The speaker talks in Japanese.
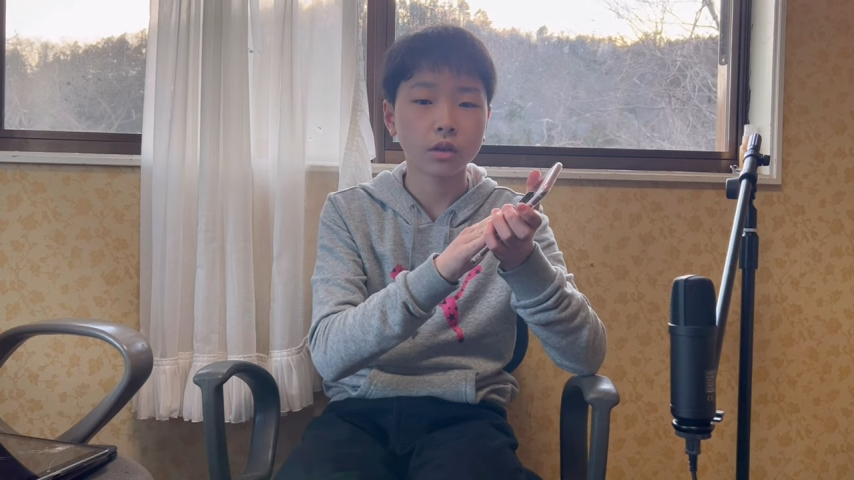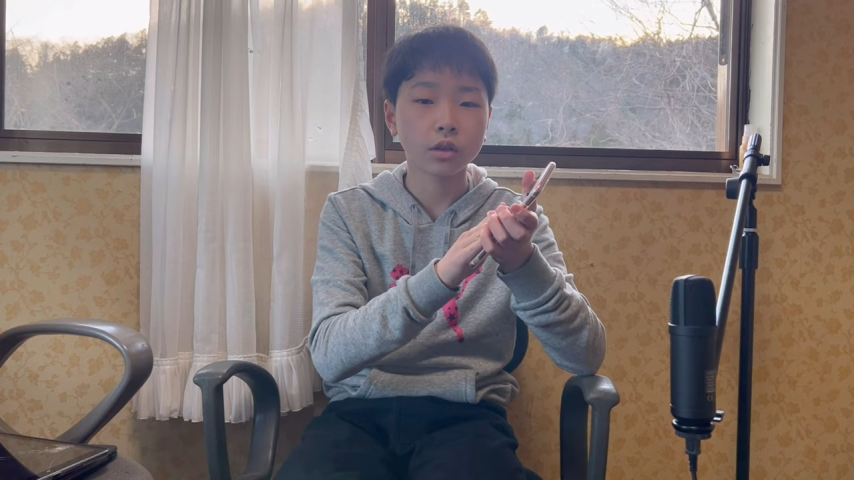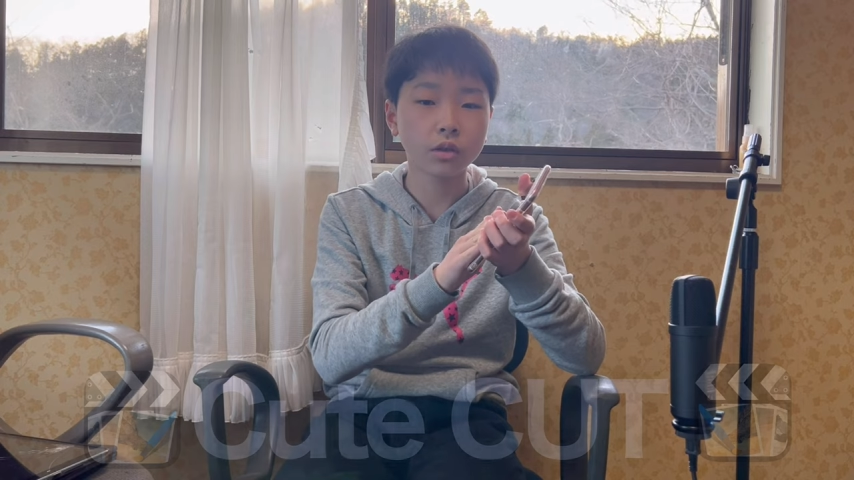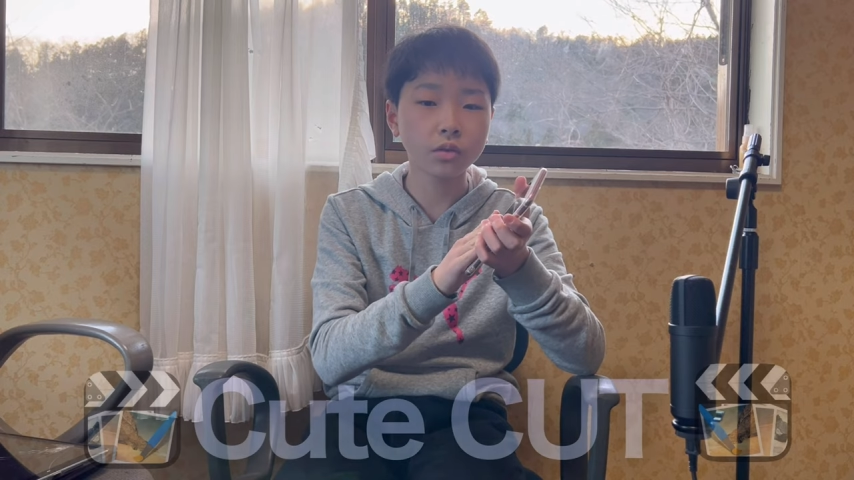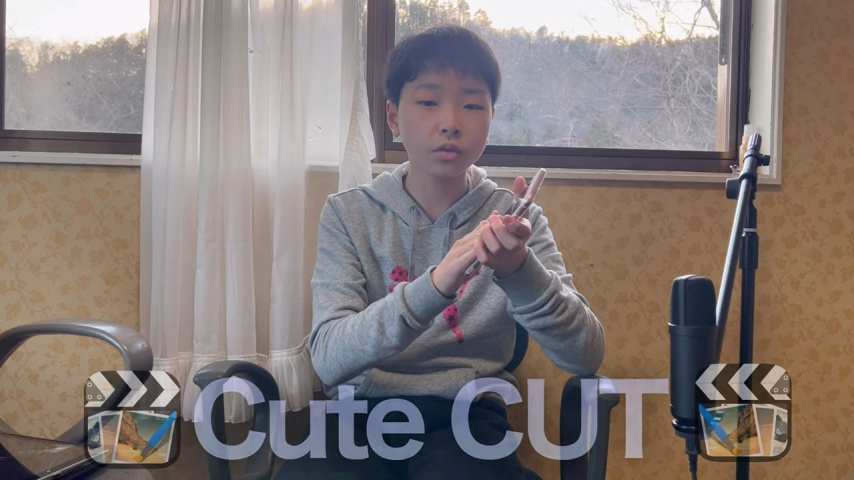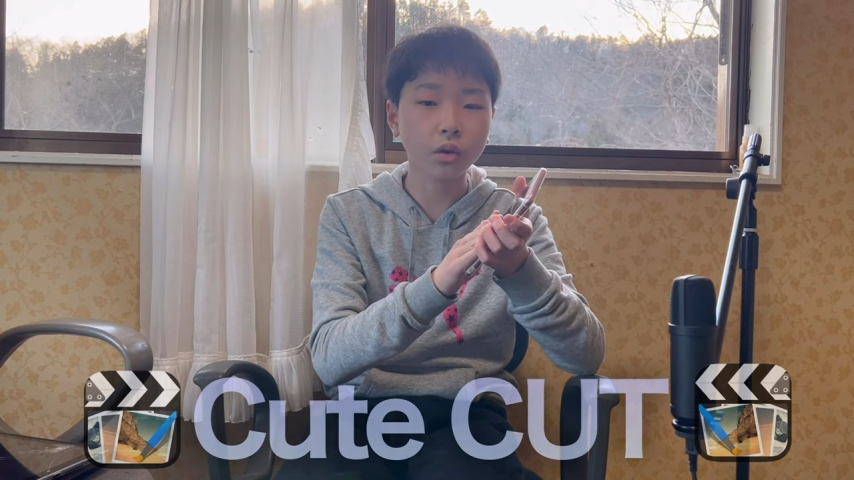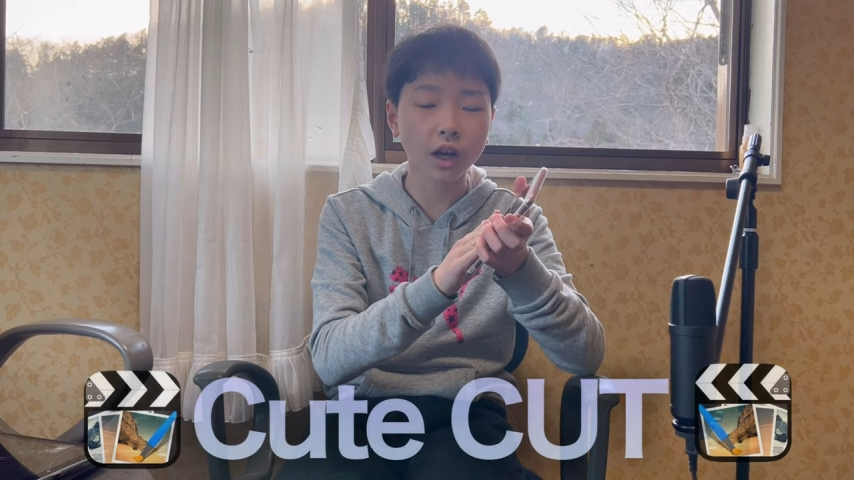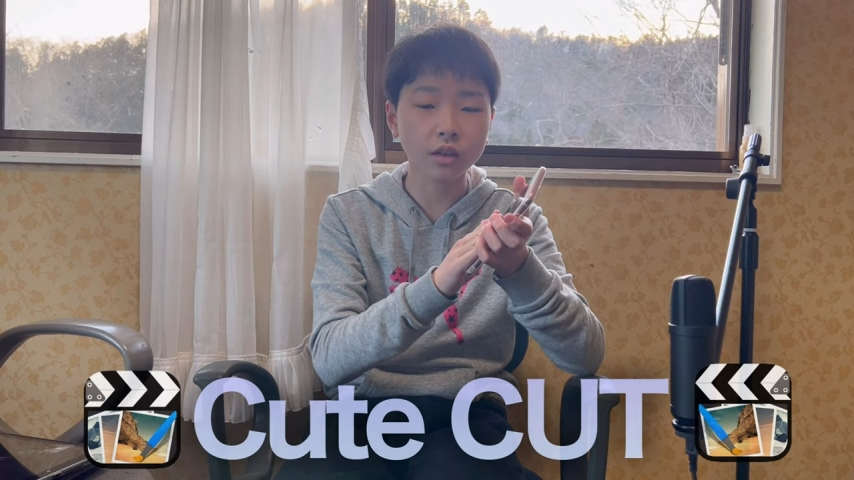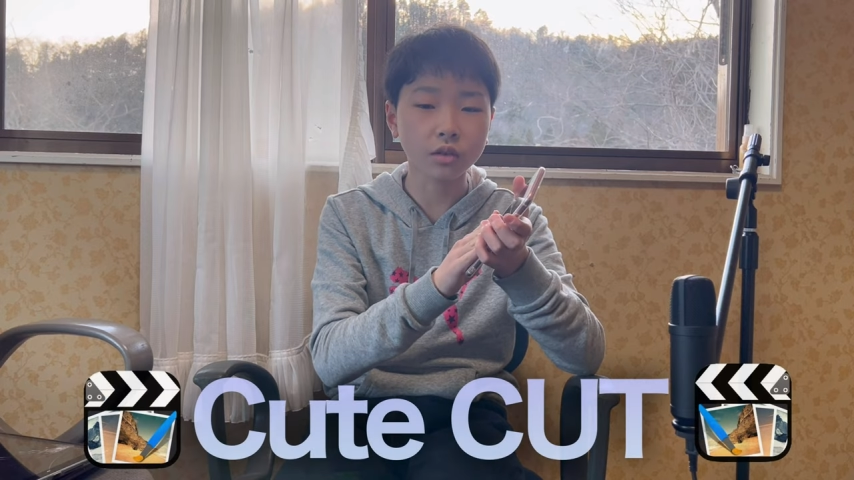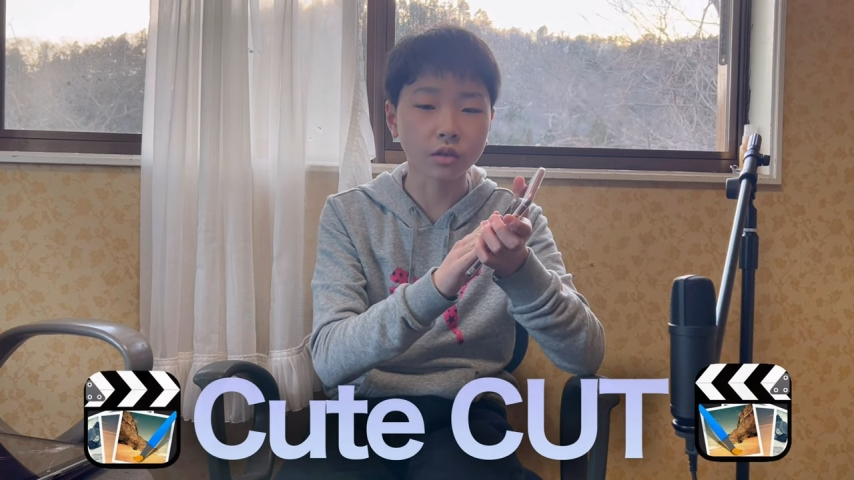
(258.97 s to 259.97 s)

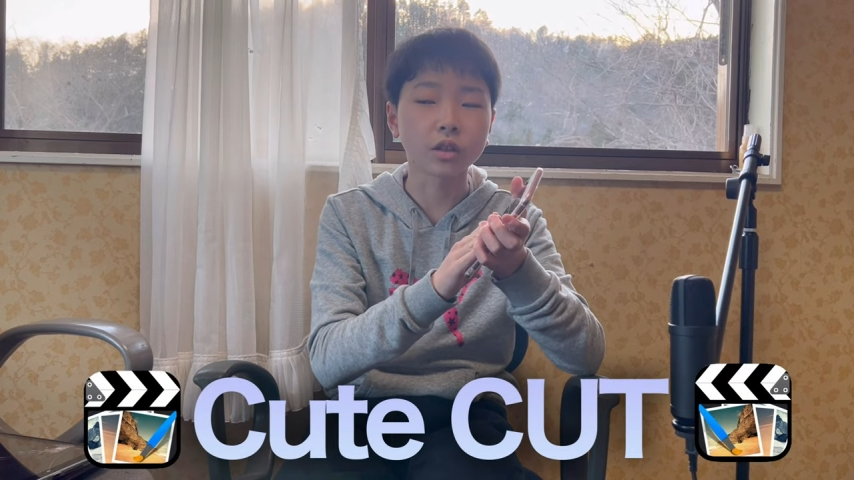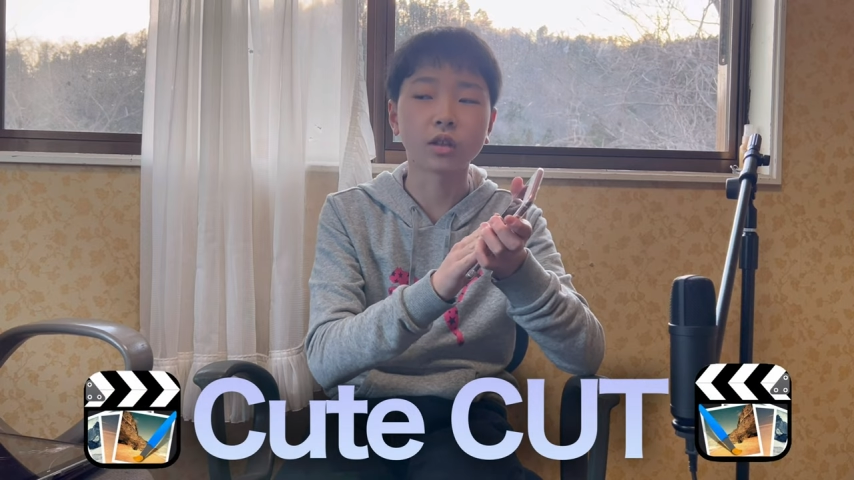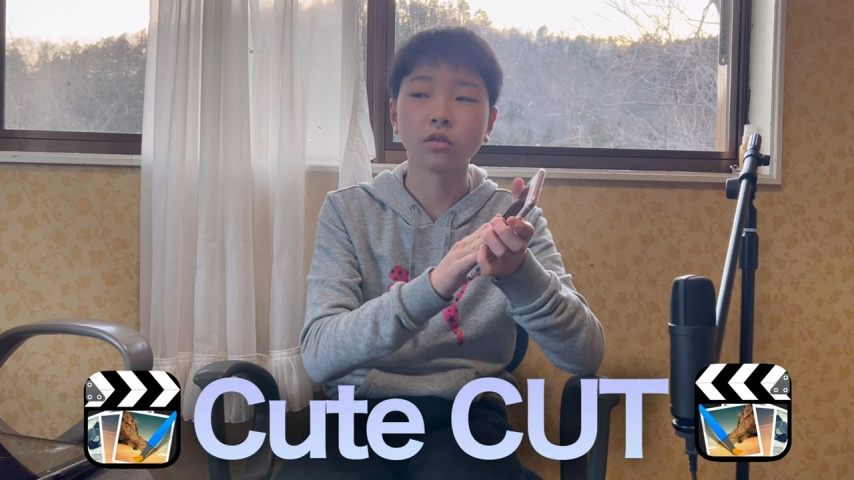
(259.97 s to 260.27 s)
キュートカットってい